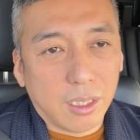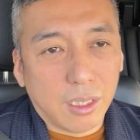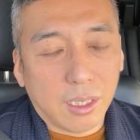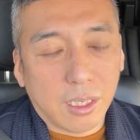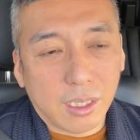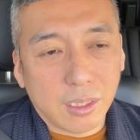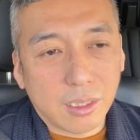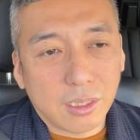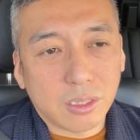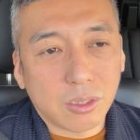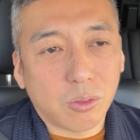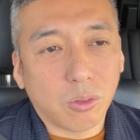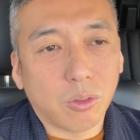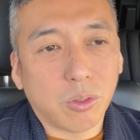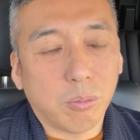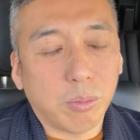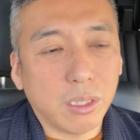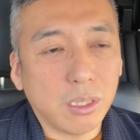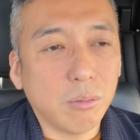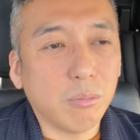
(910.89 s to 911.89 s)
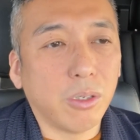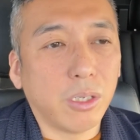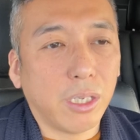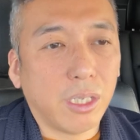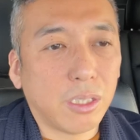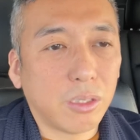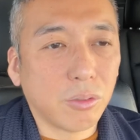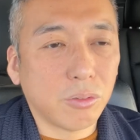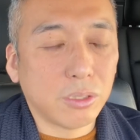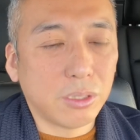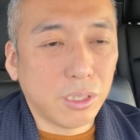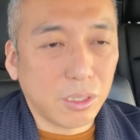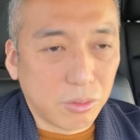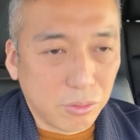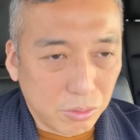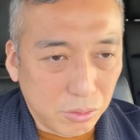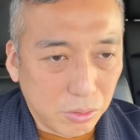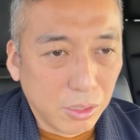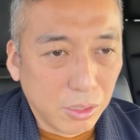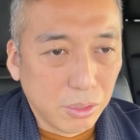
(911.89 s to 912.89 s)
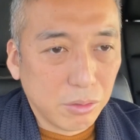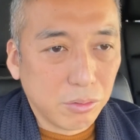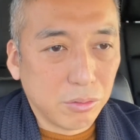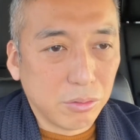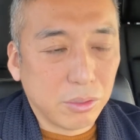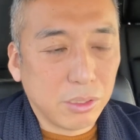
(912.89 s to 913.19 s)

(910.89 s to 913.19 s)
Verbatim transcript: 話し言葉にも影響してくる。